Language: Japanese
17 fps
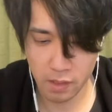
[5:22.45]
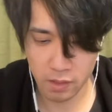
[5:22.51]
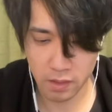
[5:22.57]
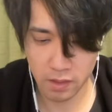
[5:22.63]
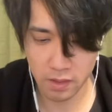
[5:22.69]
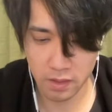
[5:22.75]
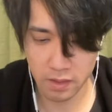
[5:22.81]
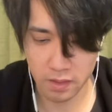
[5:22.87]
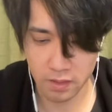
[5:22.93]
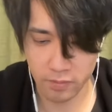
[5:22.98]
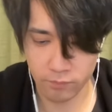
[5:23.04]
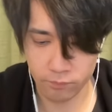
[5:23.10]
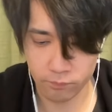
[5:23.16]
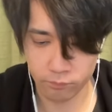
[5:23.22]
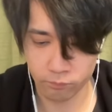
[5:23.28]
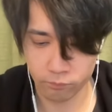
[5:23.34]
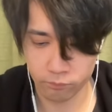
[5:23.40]
はい
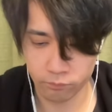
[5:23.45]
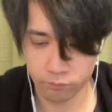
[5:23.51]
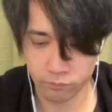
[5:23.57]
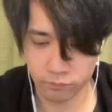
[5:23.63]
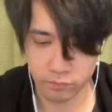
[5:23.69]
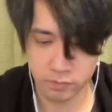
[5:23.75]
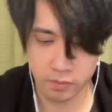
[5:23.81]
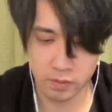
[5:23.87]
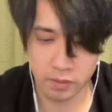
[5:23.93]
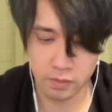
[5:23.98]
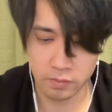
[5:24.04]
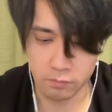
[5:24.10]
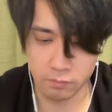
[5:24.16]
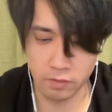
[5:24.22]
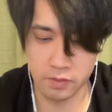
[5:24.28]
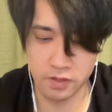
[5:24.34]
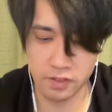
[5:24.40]

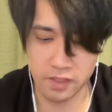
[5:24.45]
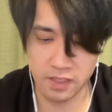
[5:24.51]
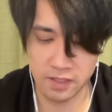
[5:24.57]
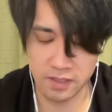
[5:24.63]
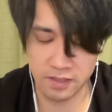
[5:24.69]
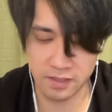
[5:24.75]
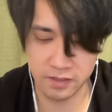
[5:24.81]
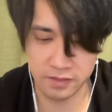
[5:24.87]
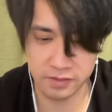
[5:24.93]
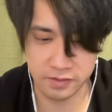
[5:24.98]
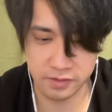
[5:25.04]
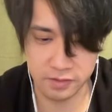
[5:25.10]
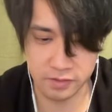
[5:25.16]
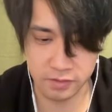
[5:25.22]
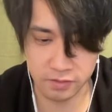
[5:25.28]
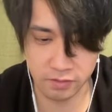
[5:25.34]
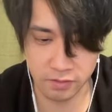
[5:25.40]
はい。いやー、いっ
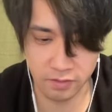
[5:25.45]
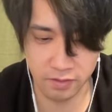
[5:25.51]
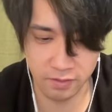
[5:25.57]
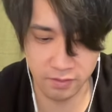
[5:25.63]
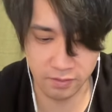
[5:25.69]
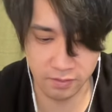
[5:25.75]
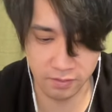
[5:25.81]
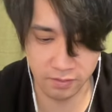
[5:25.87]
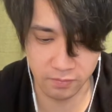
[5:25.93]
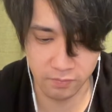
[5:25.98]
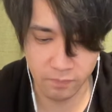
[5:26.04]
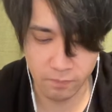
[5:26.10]
たー。